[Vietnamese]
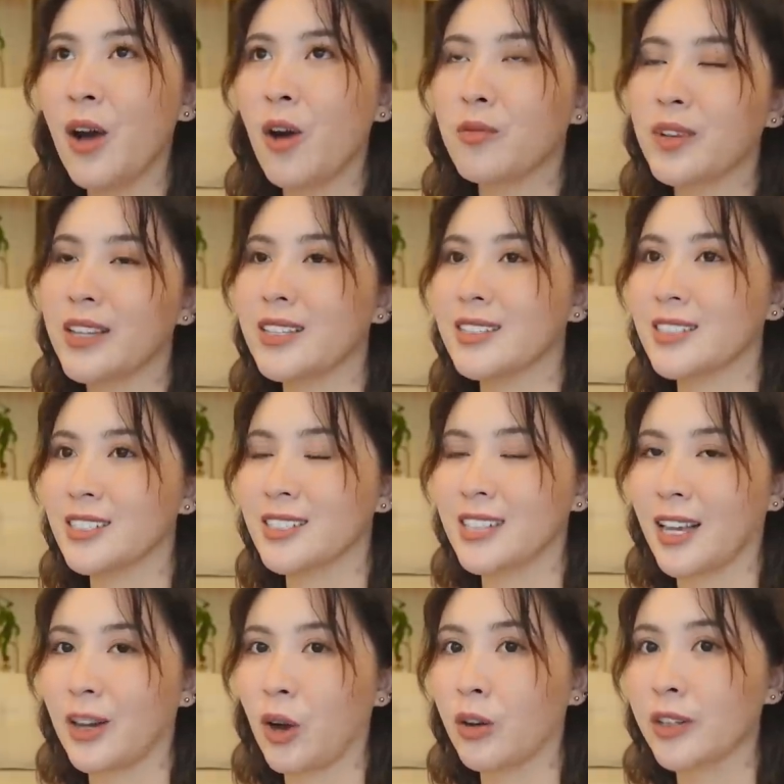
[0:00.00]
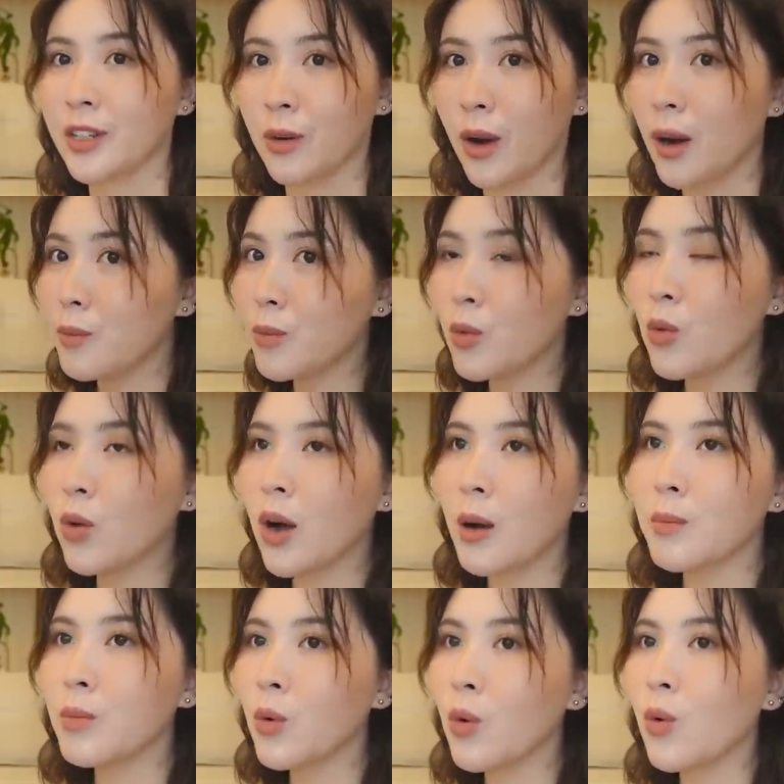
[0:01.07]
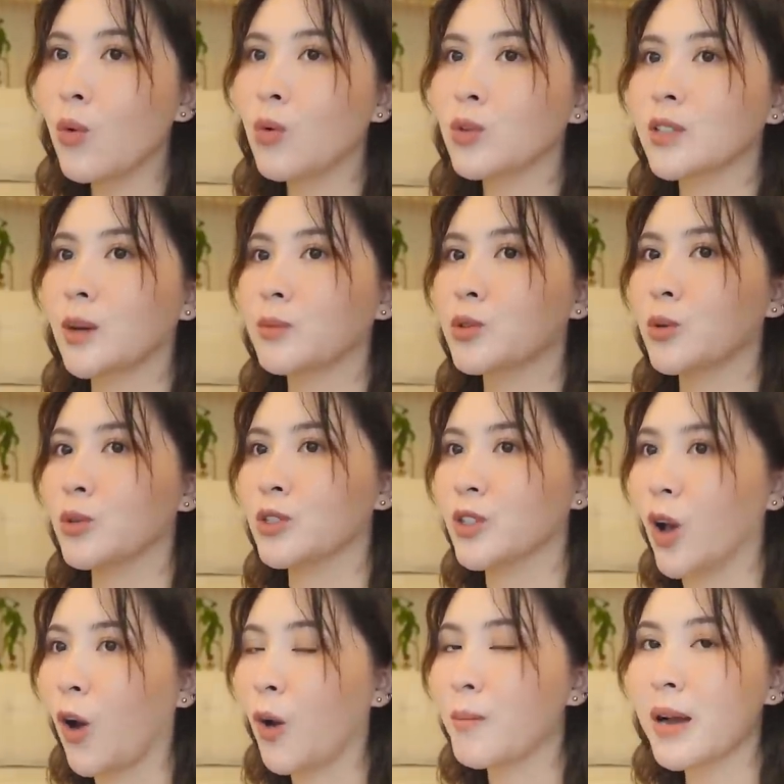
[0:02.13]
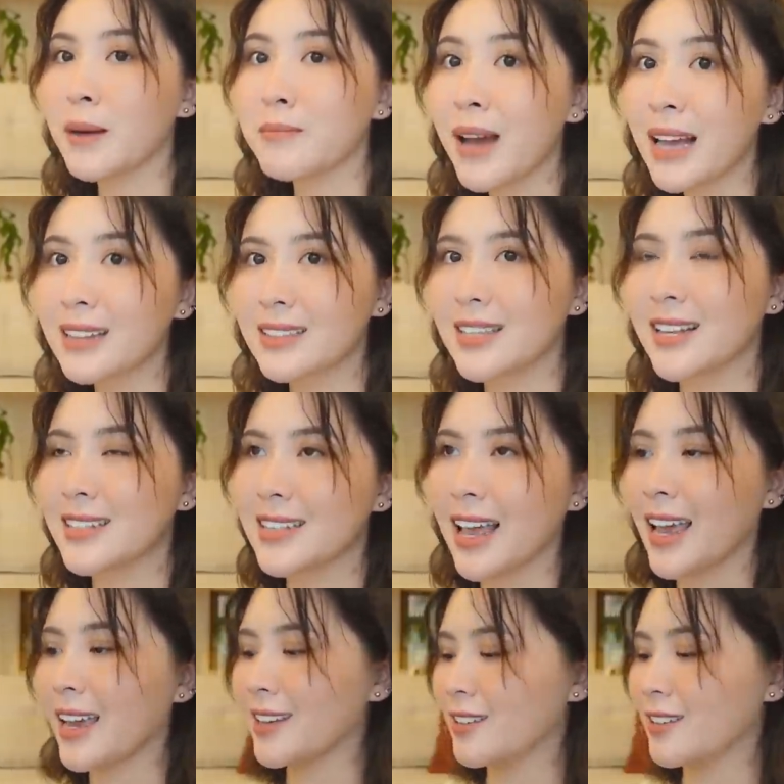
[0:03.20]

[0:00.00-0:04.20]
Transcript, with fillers: hôm nay thì trời Sài Gòn kiểu âm u âm u xong rồi gió mát mát xe xe